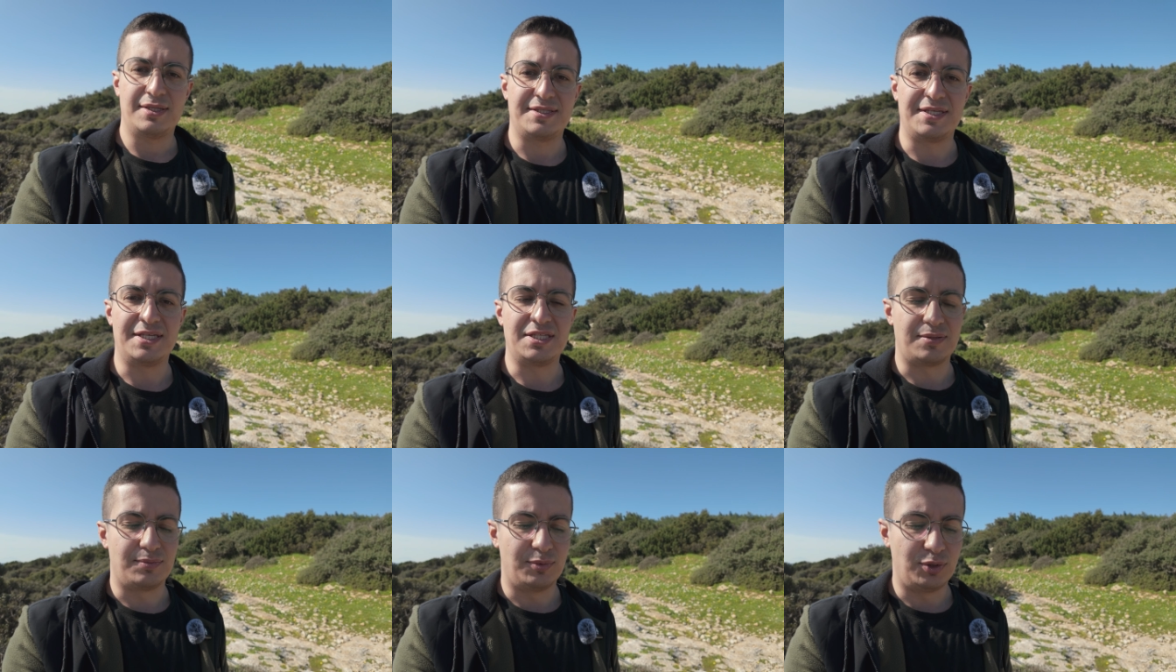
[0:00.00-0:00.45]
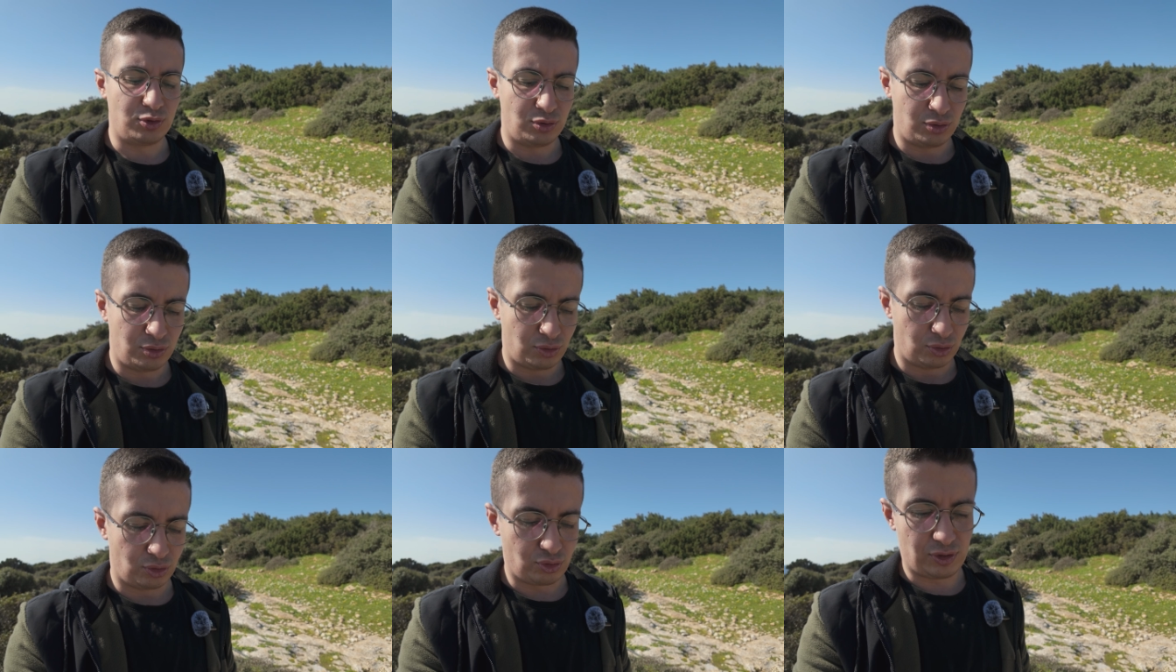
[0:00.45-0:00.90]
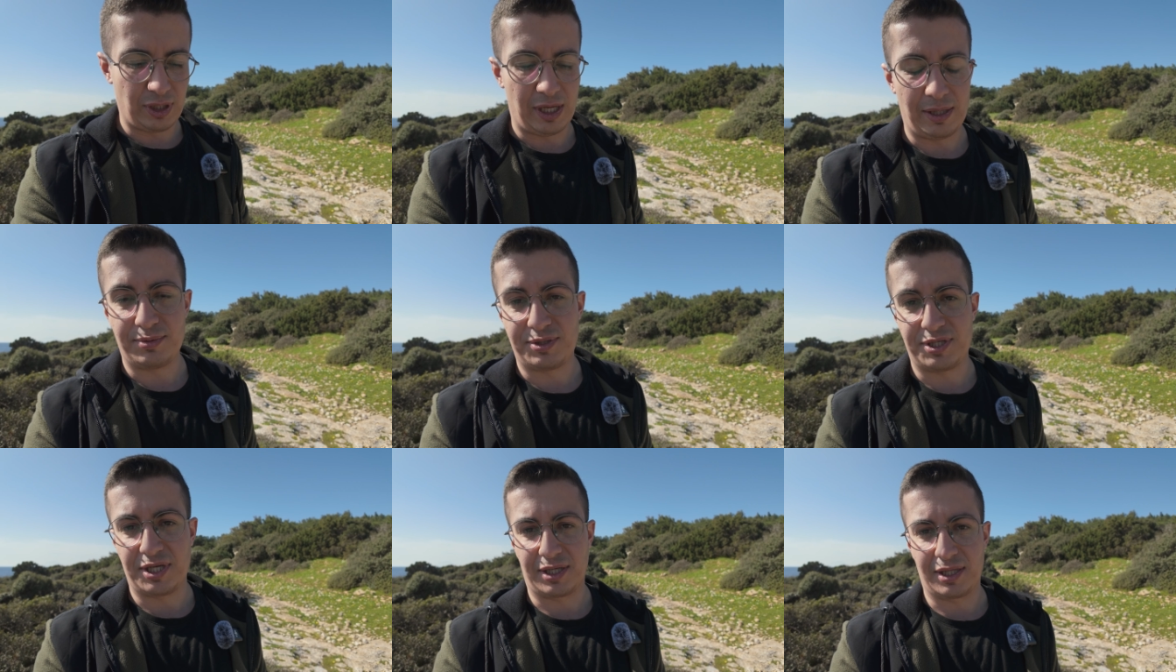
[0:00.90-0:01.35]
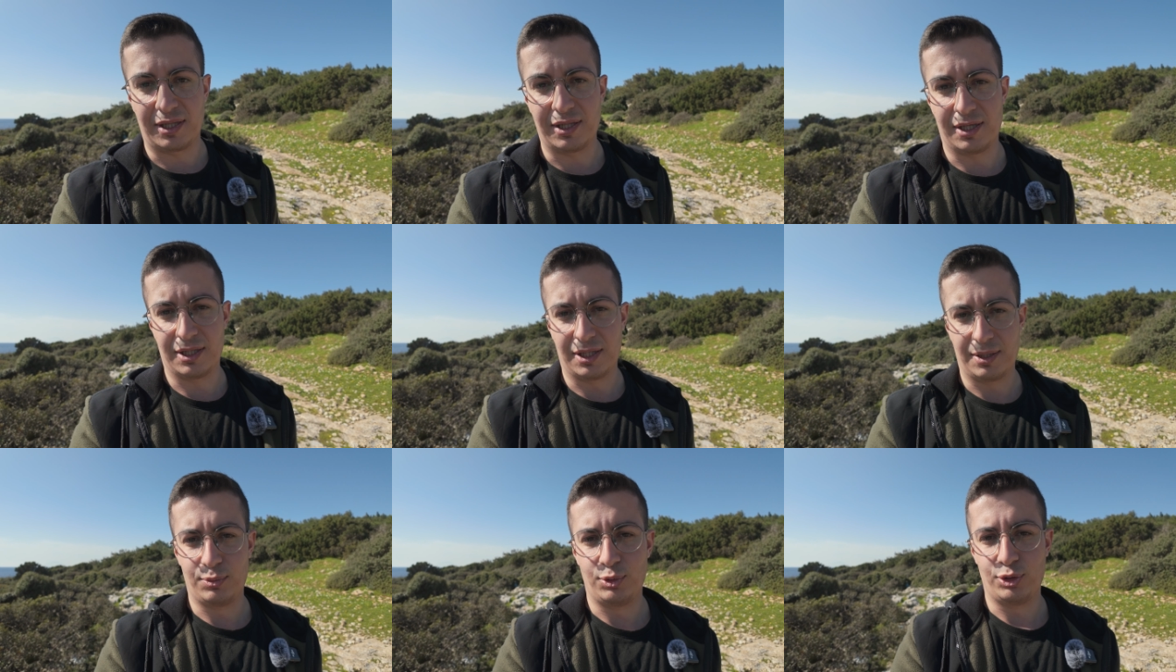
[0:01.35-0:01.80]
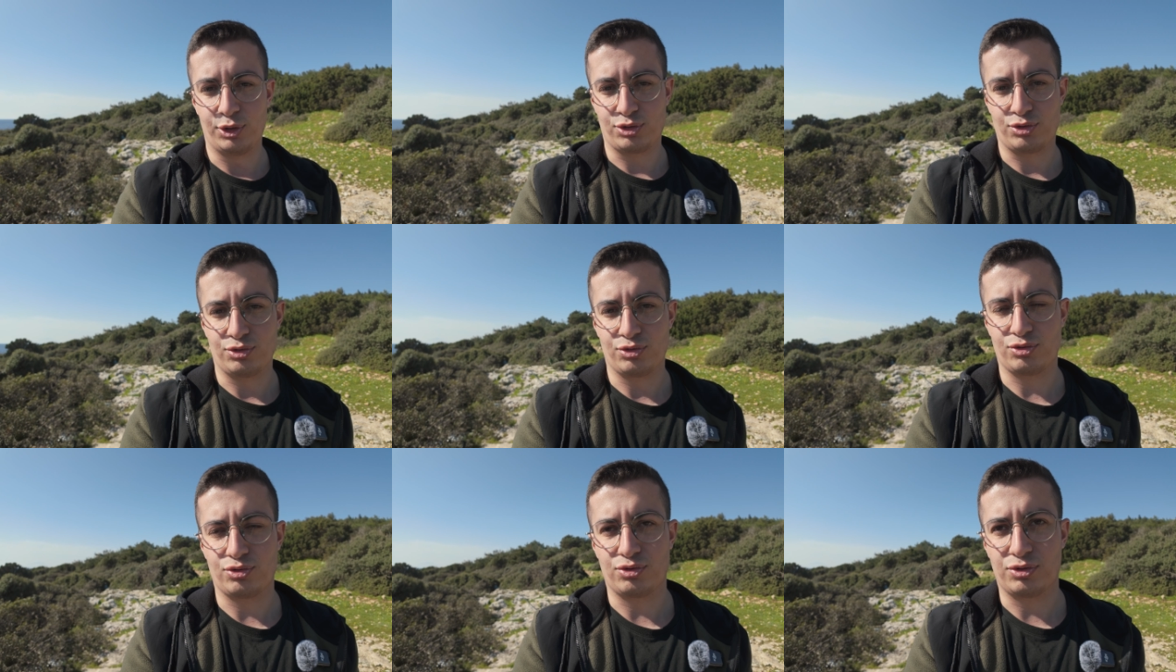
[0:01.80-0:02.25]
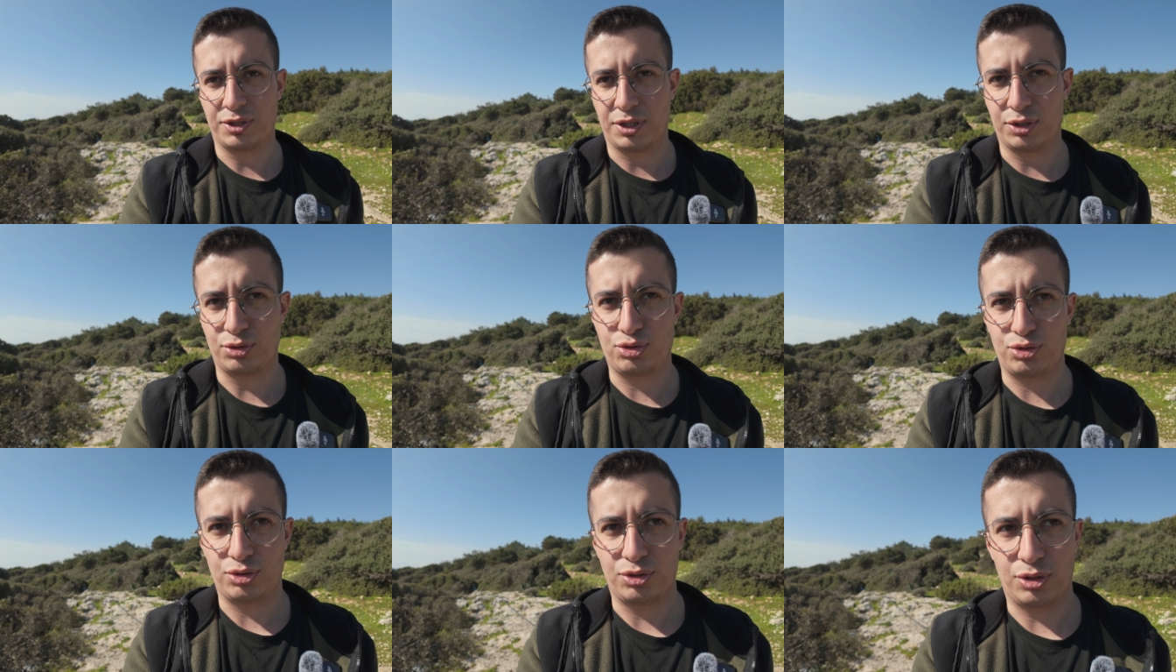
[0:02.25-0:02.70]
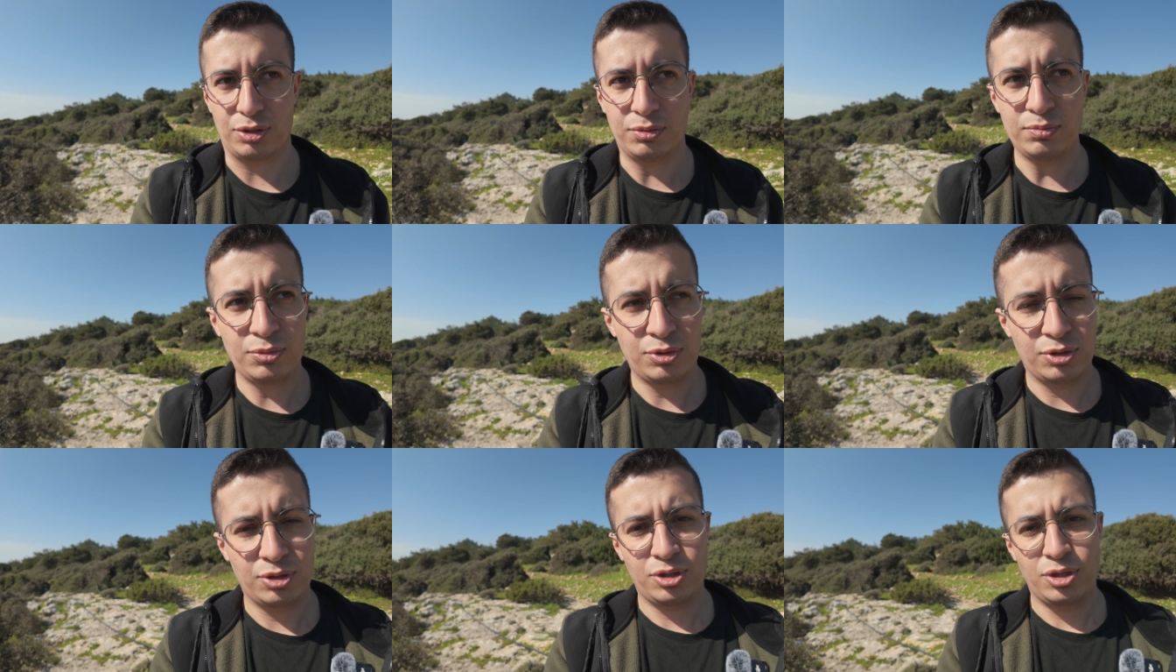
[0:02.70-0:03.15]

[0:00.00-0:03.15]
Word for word: sesimi güzel bir şekilde alabiliyorsunuzdur diye düşünüyorum.